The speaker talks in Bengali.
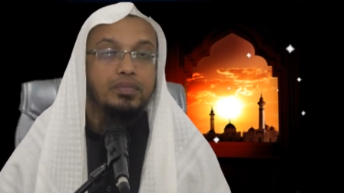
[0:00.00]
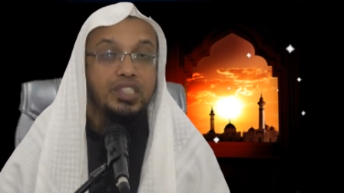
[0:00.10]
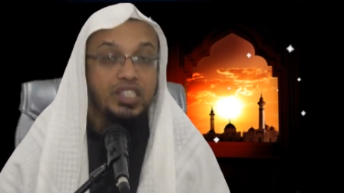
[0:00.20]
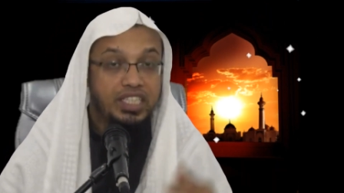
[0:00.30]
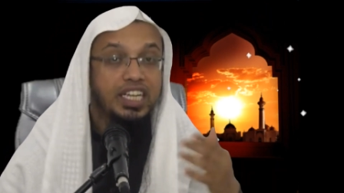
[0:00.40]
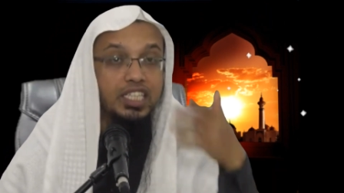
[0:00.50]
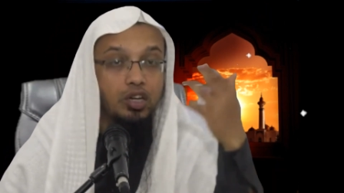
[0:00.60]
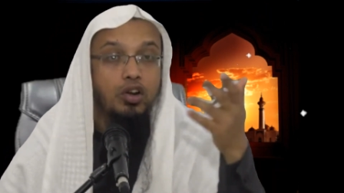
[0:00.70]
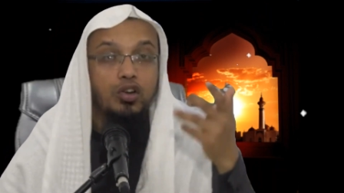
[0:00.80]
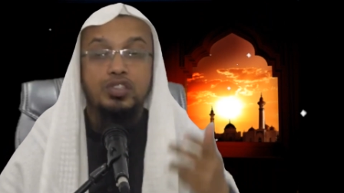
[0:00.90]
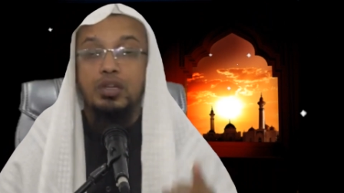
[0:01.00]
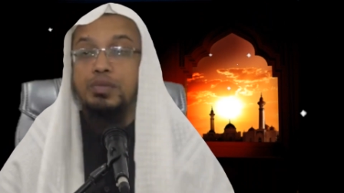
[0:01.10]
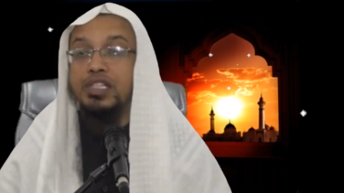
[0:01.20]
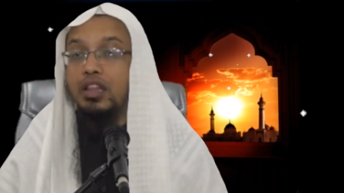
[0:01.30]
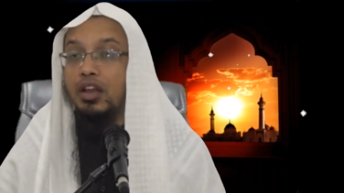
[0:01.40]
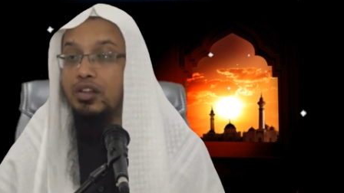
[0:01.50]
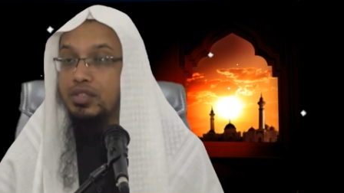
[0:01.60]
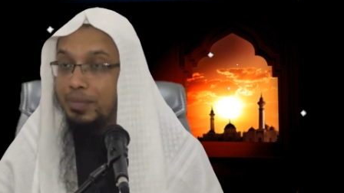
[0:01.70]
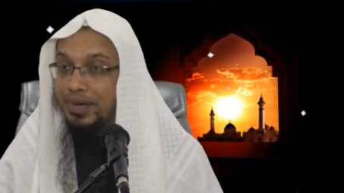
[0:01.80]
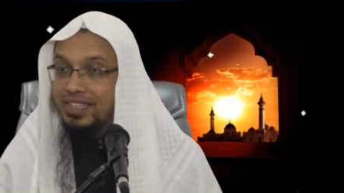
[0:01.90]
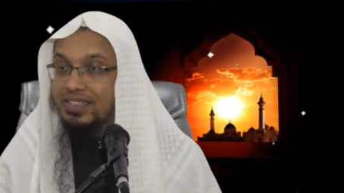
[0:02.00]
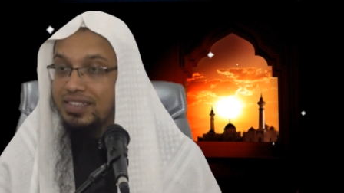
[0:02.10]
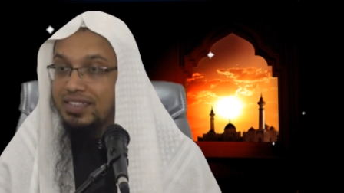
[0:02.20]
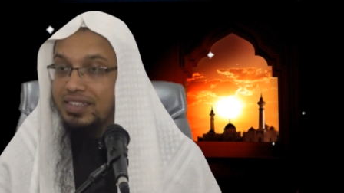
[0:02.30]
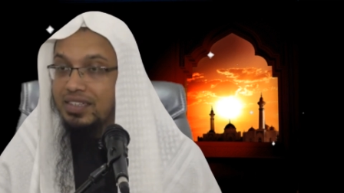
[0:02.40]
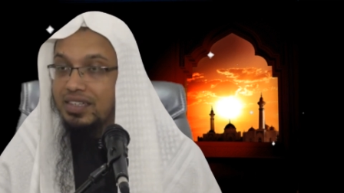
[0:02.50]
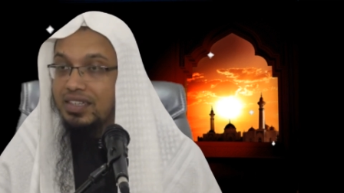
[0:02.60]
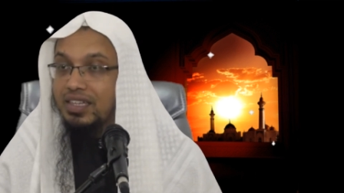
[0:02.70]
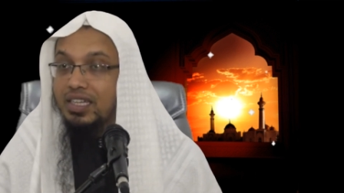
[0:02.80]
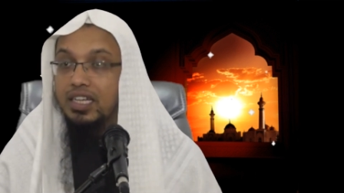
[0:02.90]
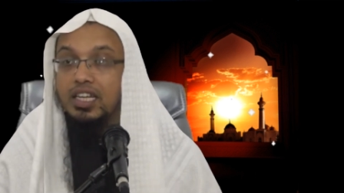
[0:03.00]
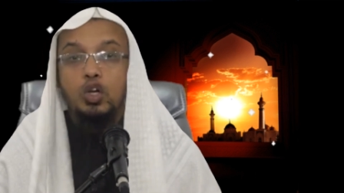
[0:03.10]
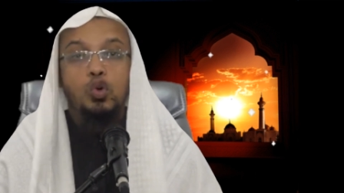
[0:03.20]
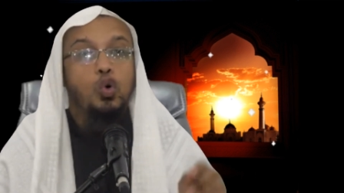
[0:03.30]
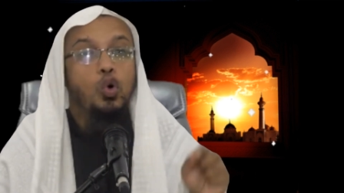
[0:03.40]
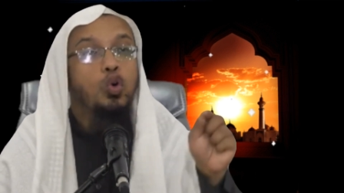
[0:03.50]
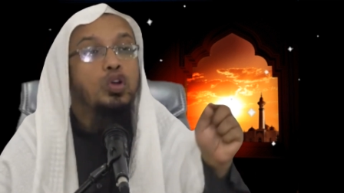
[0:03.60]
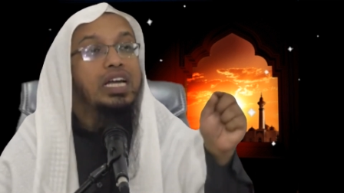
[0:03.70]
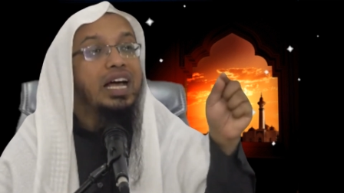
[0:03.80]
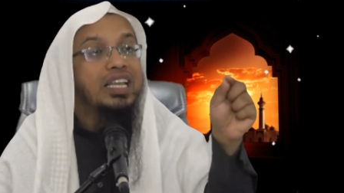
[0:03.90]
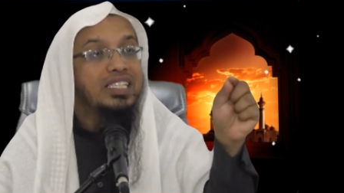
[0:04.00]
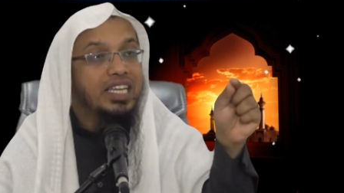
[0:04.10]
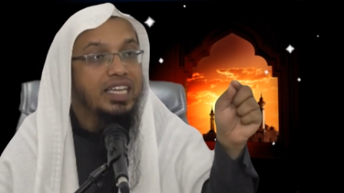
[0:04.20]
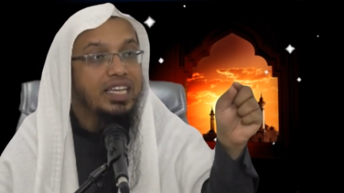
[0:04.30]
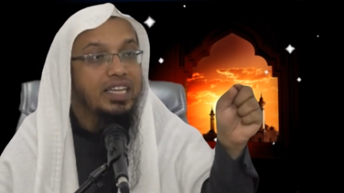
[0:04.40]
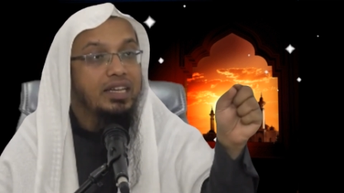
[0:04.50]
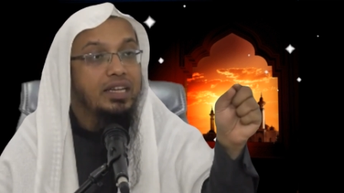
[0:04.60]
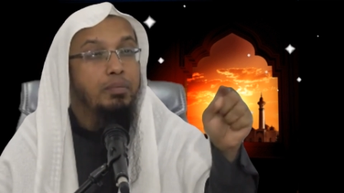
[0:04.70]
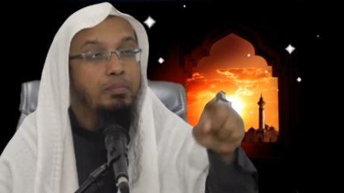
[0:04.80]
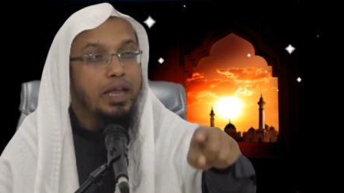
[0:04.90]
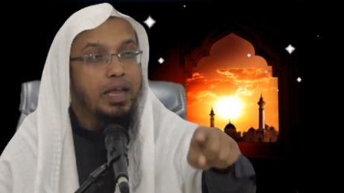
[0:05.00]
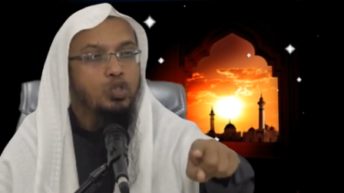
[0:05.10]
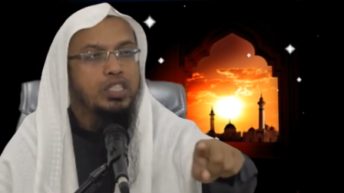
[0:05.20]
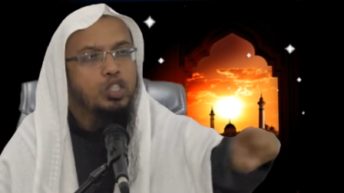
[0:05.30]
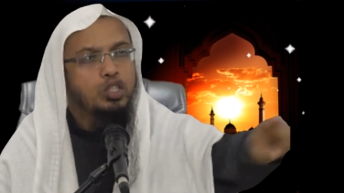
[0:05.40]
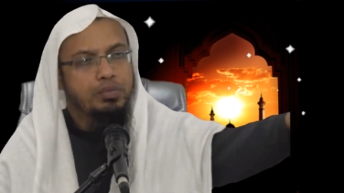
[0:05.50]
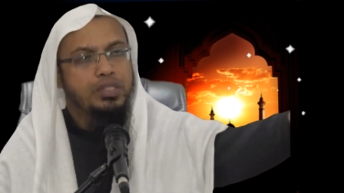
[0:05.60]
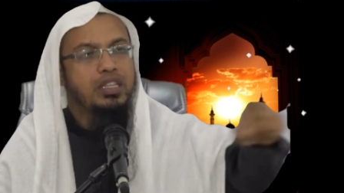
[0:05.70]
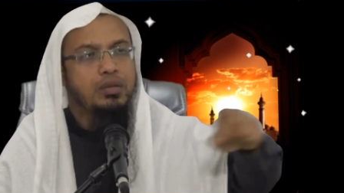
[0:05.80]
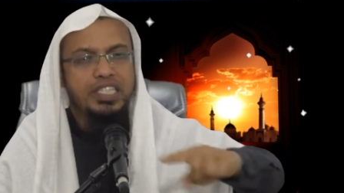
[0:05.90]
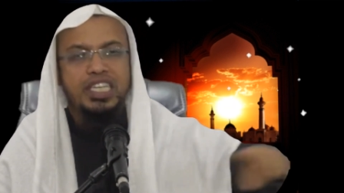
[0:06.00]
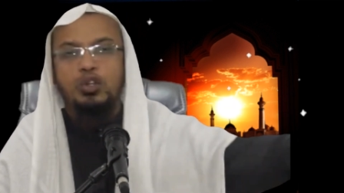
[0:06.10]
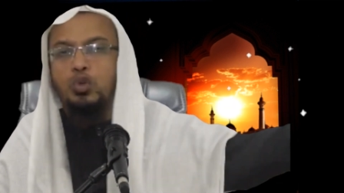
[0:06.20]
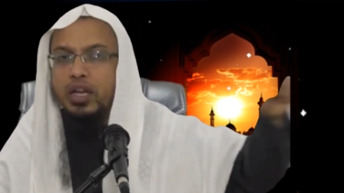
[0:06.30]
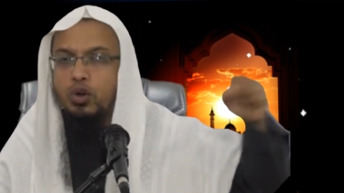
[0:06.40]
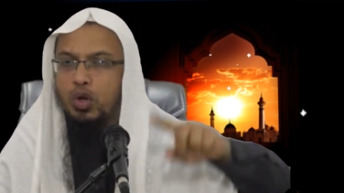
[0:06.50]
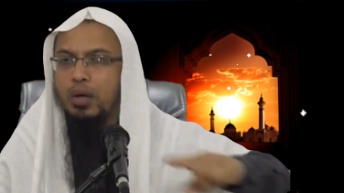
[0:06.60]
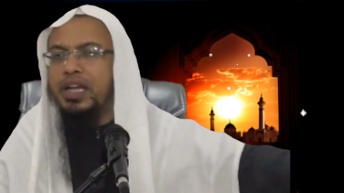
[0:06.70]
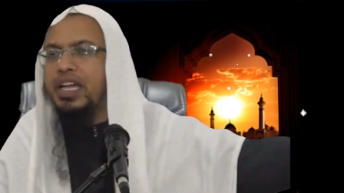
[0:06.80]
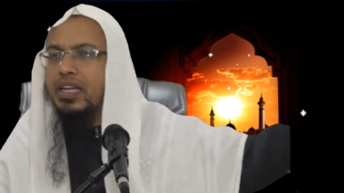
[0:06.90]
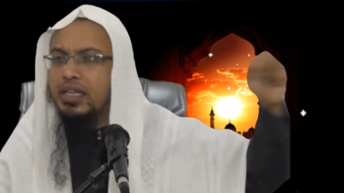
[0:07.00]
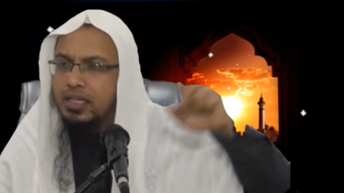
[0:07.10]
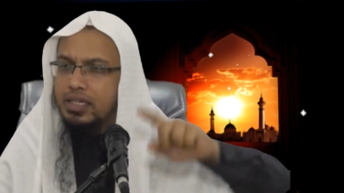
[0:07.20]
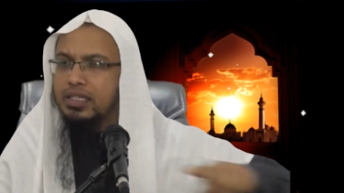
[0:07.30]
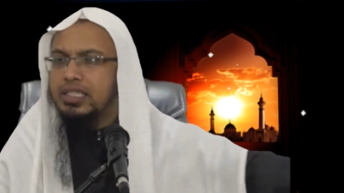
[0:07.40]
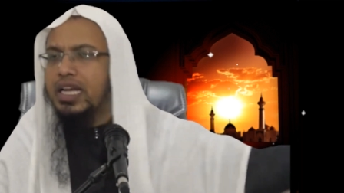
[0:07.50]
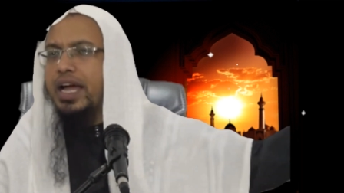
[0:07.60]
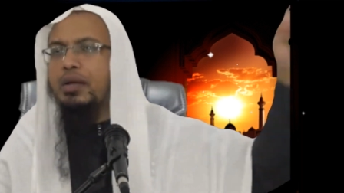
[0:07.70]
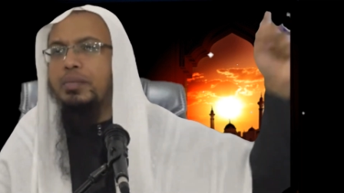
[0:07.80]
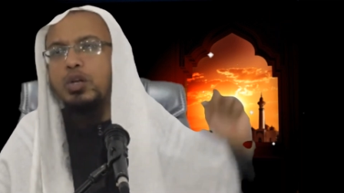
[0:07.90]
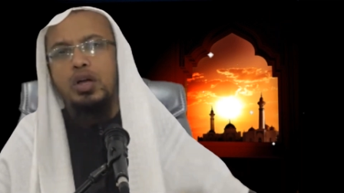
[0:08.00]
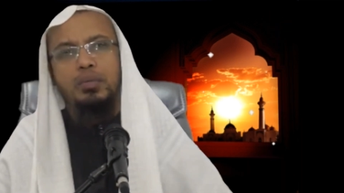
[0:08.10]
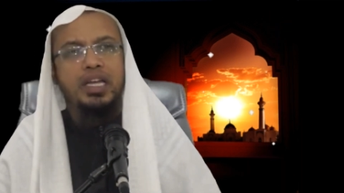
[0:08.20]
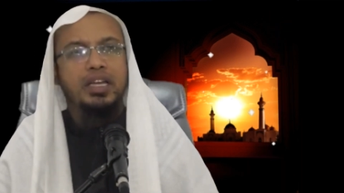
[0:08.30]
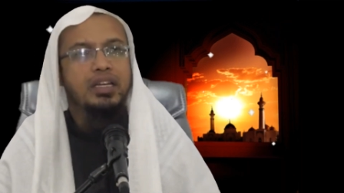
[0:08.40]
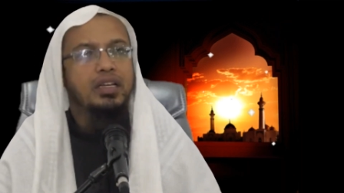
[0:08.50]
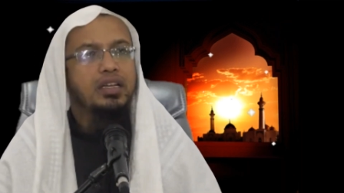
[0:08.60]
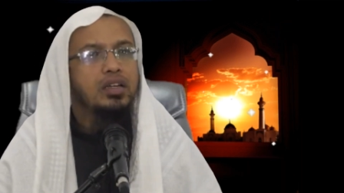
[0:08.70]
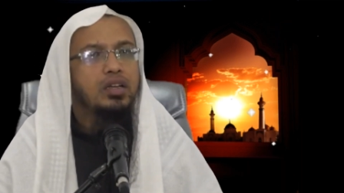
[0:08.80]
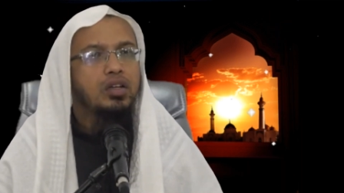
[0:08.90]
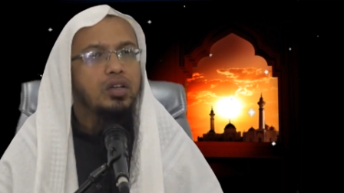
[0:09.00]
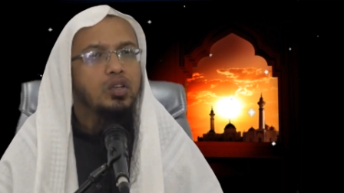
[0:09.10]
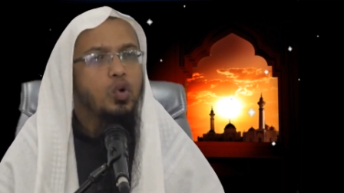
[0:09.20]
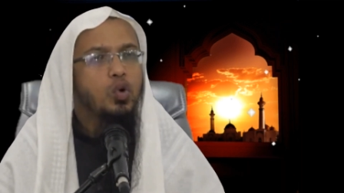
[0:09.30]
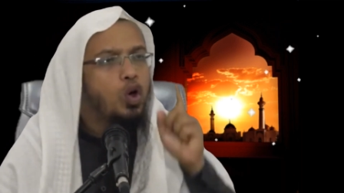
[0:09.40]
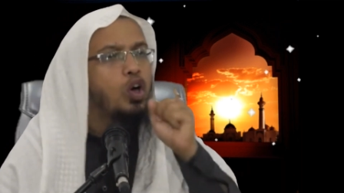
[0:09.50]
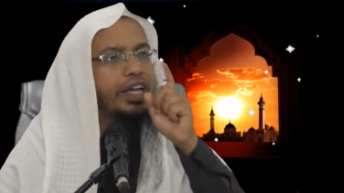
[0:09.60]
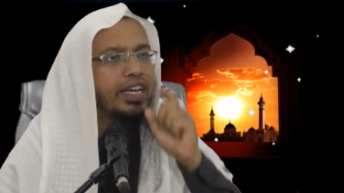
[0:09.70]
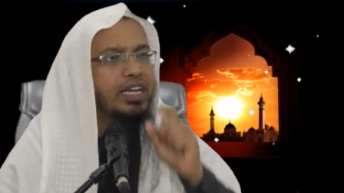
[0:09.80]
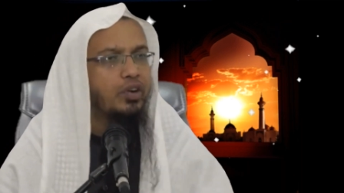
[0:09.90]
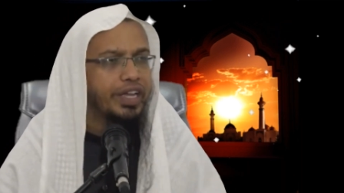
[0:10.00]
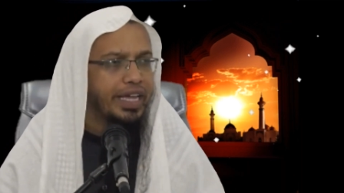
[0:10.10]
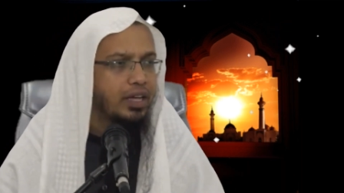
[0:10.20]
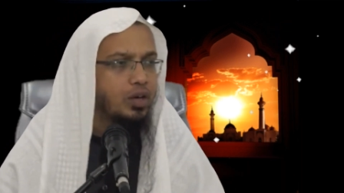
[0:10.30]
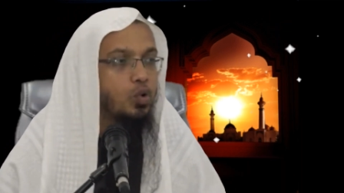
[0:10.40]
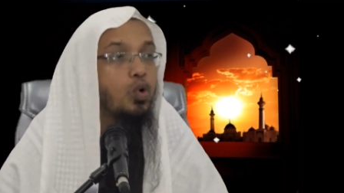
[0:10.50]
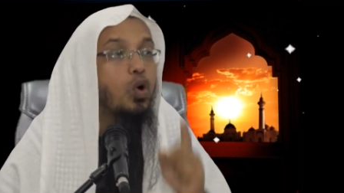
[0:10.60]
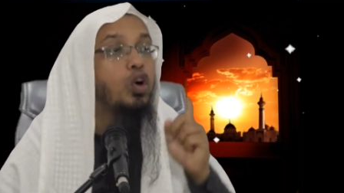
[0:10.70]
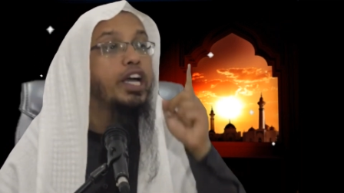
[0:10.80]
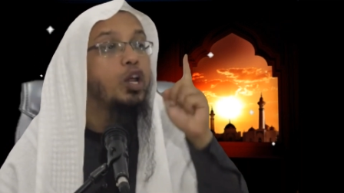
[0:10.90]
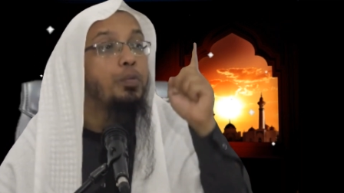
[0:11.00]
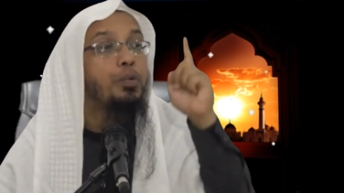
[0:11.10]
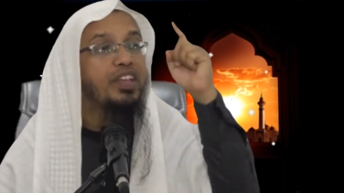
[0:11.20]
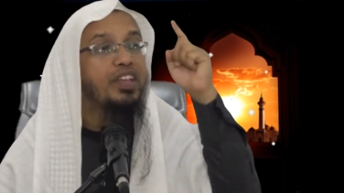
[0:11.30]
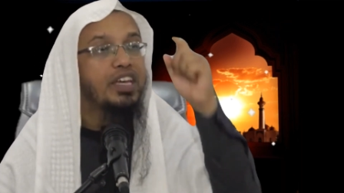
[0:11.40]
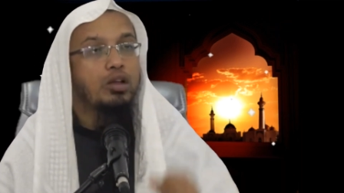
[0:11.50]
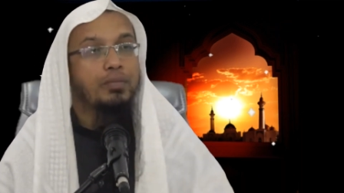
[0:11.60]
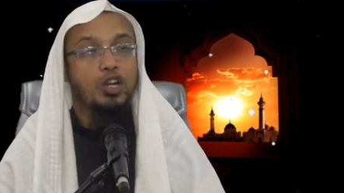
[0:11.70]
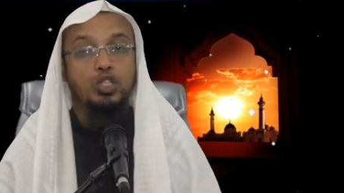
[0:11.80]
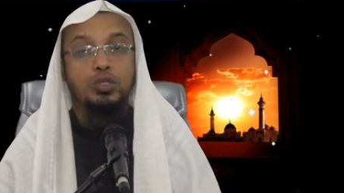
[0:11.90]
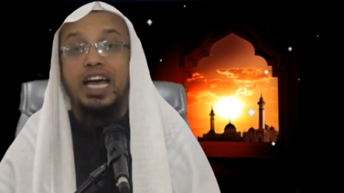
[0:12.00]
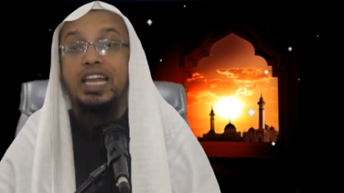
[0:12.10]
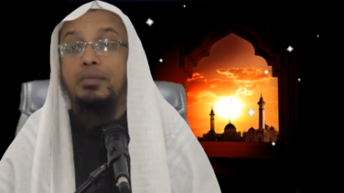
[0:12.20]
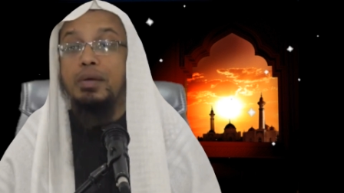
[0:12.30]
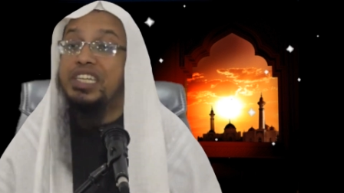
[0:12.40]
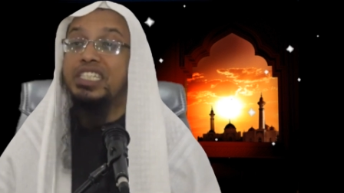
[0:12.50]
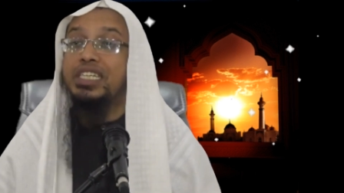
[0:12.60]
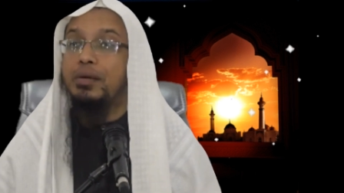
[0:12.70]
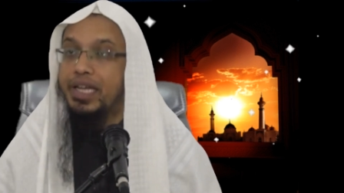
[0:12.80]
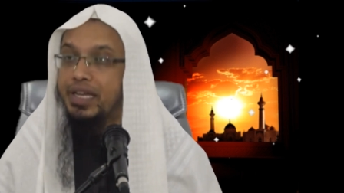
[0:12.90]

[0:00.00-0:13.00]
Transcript: জিজ্ঞাসা করা হয়েছে নবী সাল্লামের কাছে কোন কাজে মানুষকে সবচেয়ে বেশি কোথায় ঢুকাবে জাহান নামে ঢুকাবে কোন অঙ্গের কারণে কোন অঙ্গের অপরাধের কারণে মানুষ জাহান নামে বেশি যাবে